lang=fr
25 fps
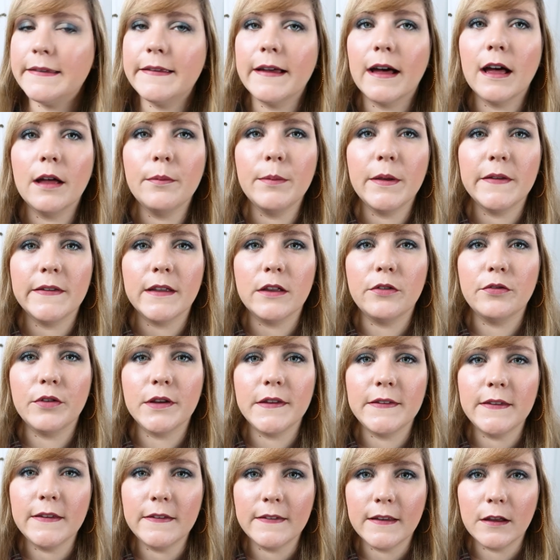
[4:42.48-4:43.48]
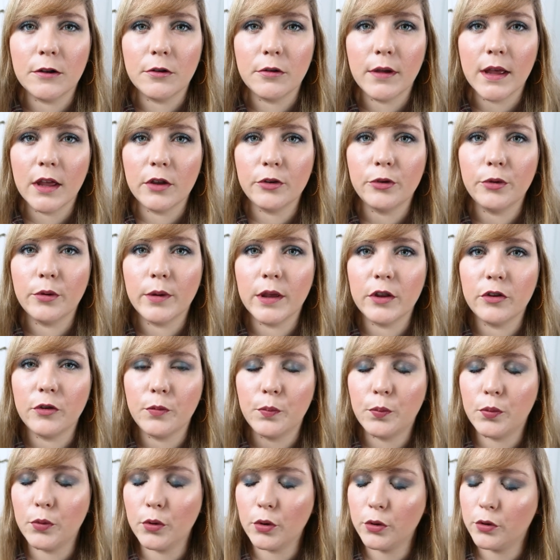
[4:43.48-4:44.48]
Hydra mais cette fois-ci c'est le
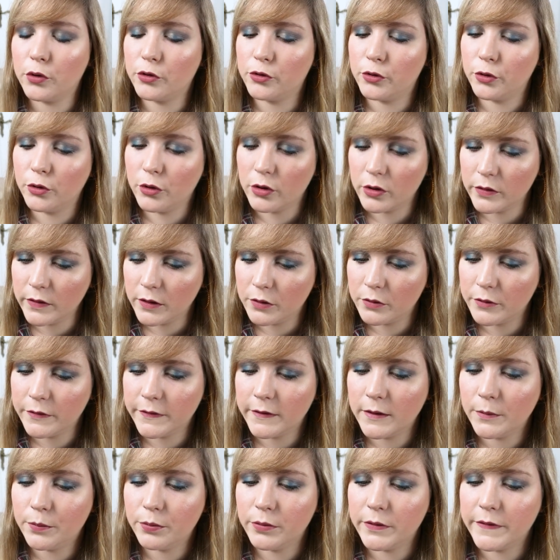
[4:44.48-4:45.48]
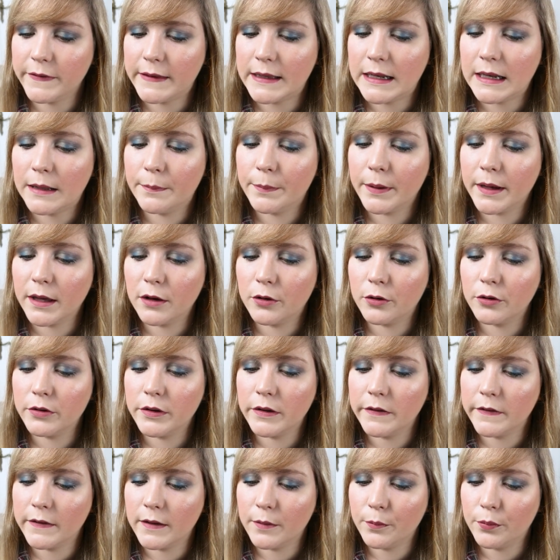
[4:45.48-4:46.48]
SOS Pur que je connais aussi puisqu'il est
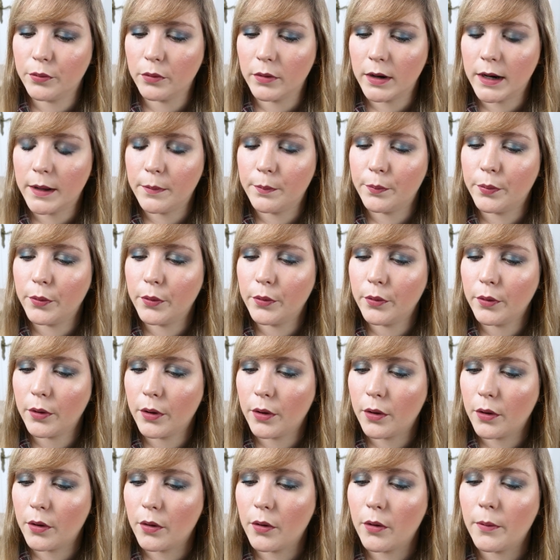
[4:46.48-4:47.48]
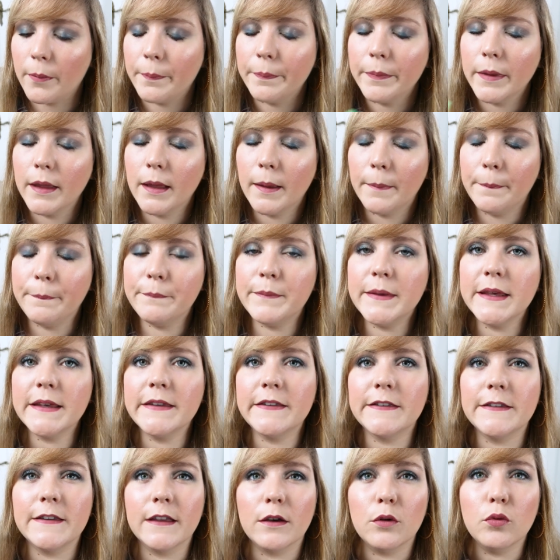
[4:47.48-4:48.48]
préconisé pour les peaux
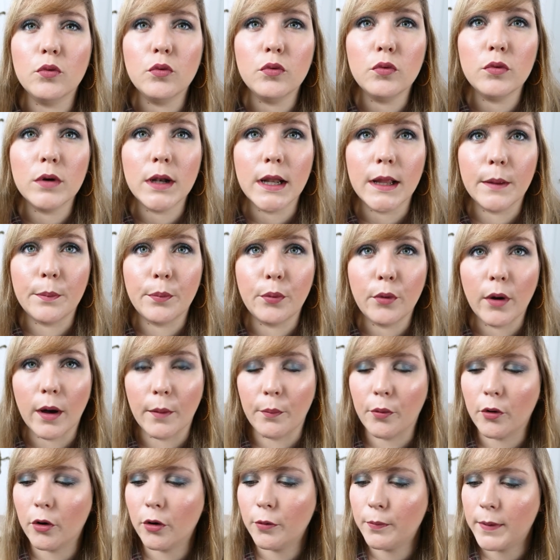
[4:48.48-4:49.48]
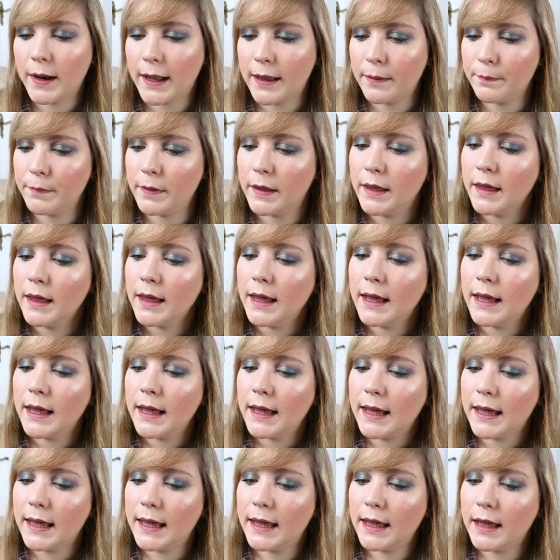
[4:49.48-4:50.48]
mixtes ou les peaux à problème
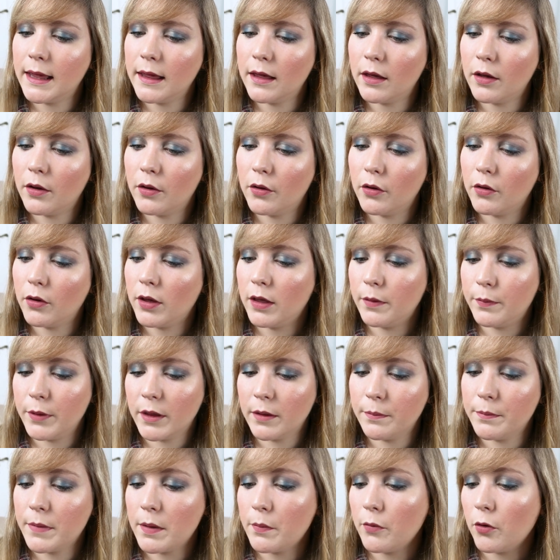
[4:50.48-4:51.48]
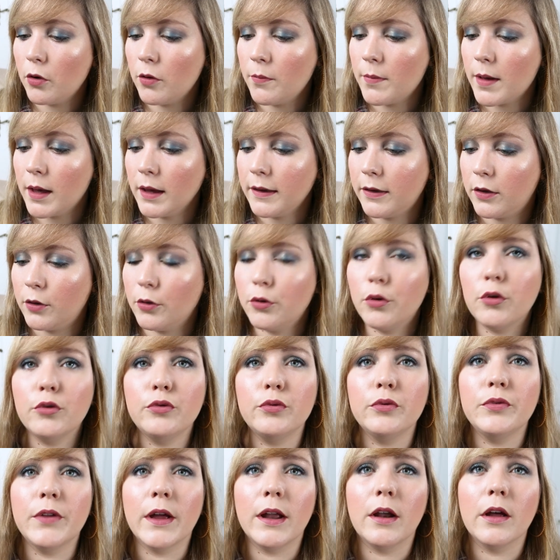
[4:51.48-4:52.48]
et, euh, eh bien même remarque que
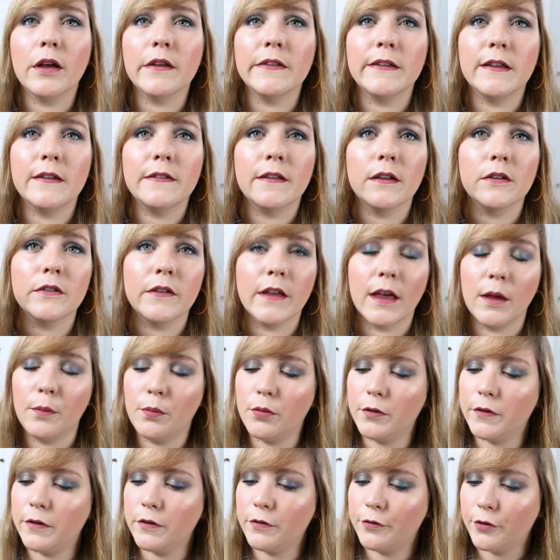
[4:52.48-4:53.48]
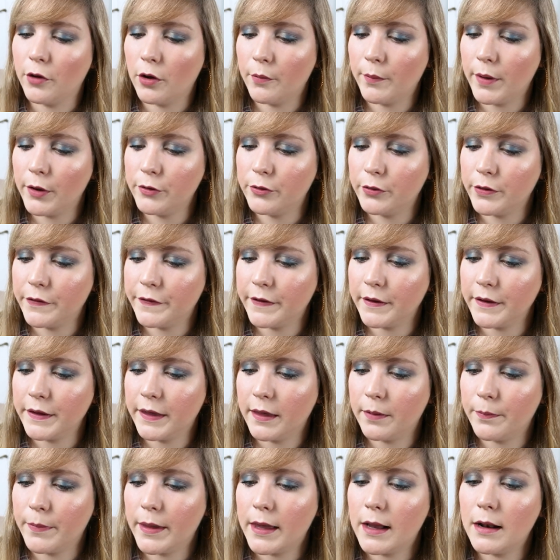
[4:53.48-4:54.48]
tout à l'heure, c'est un très petit format de
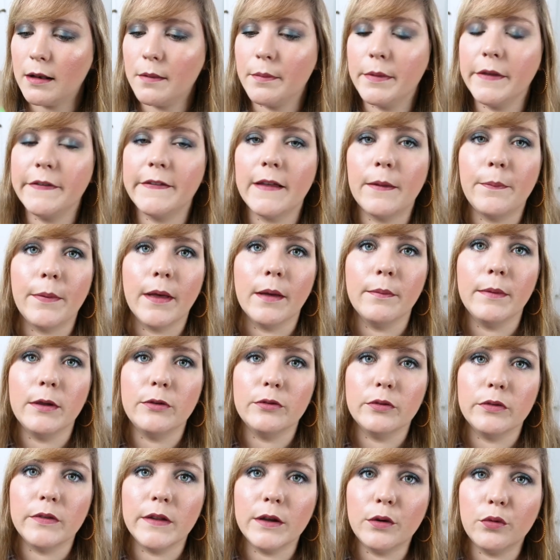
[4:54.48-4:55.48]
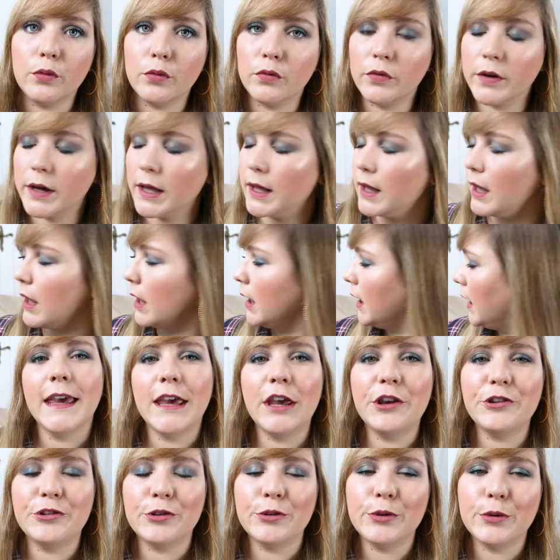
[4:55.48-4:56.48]
5 ml, mais ça permet de découvrir.
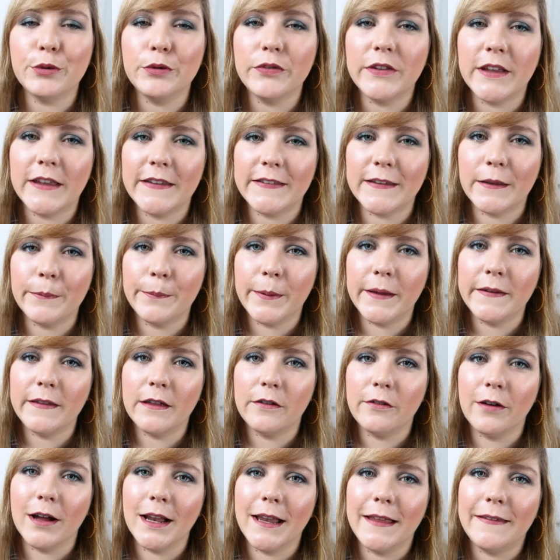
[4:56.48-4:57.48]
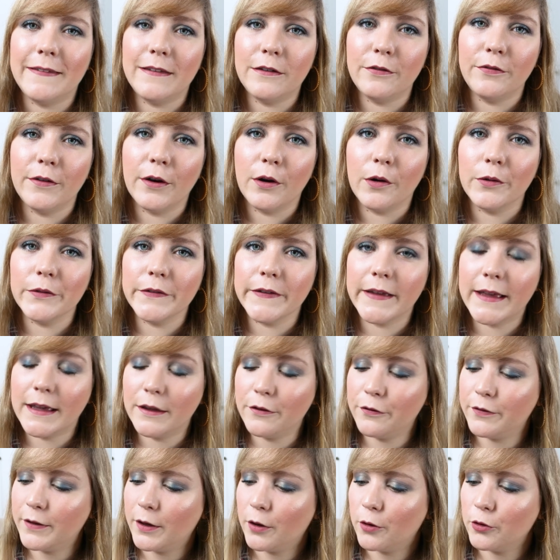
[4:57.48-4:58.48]
Et je trouve ça sympa d'avoir les différentes
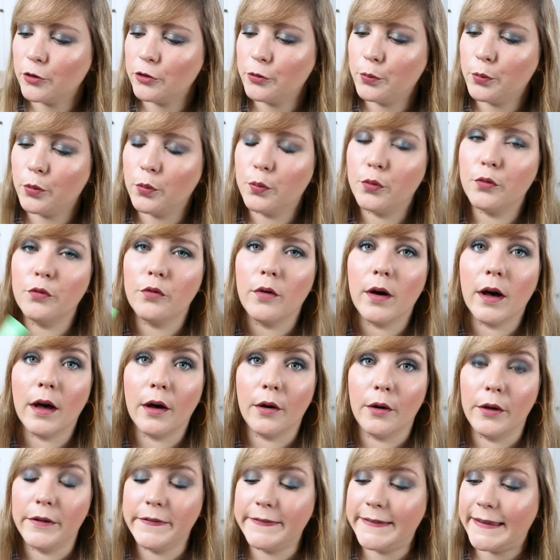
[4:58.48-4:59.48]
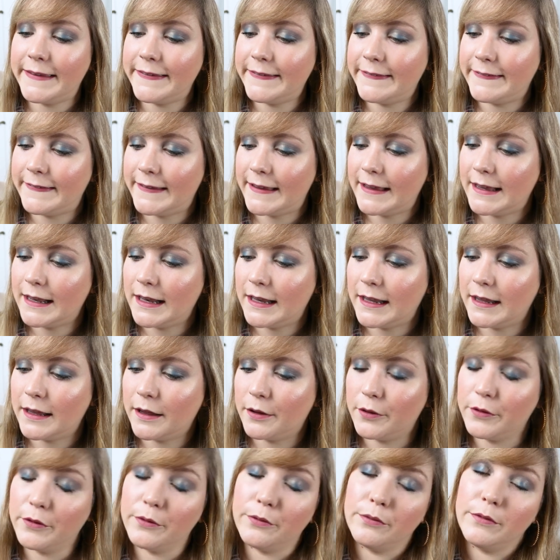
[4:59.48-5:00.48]
références pour pouvoir euh, tester
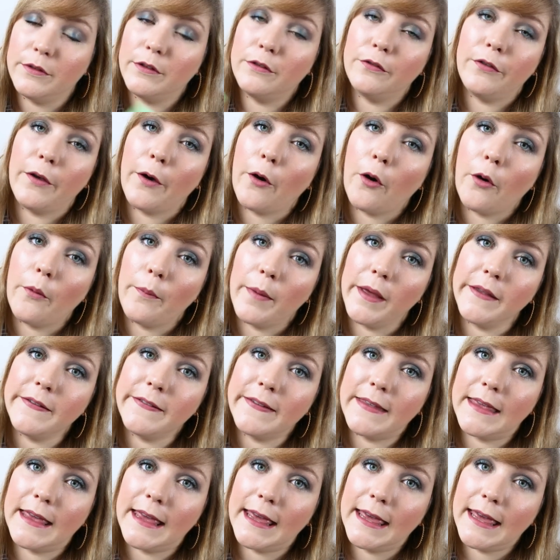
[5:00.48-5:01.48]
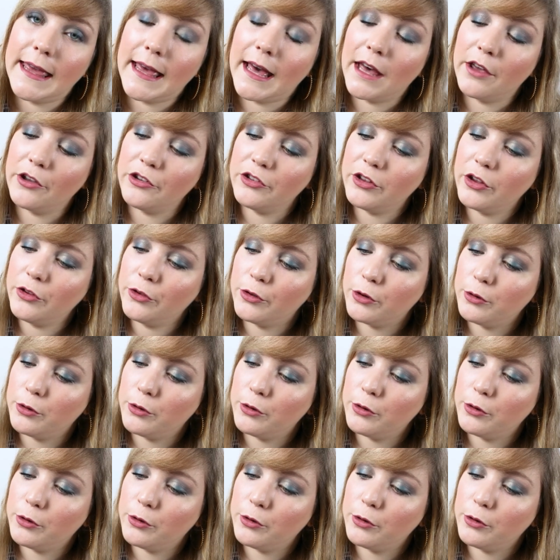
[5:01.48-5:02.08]
les euh, différents masques et racheter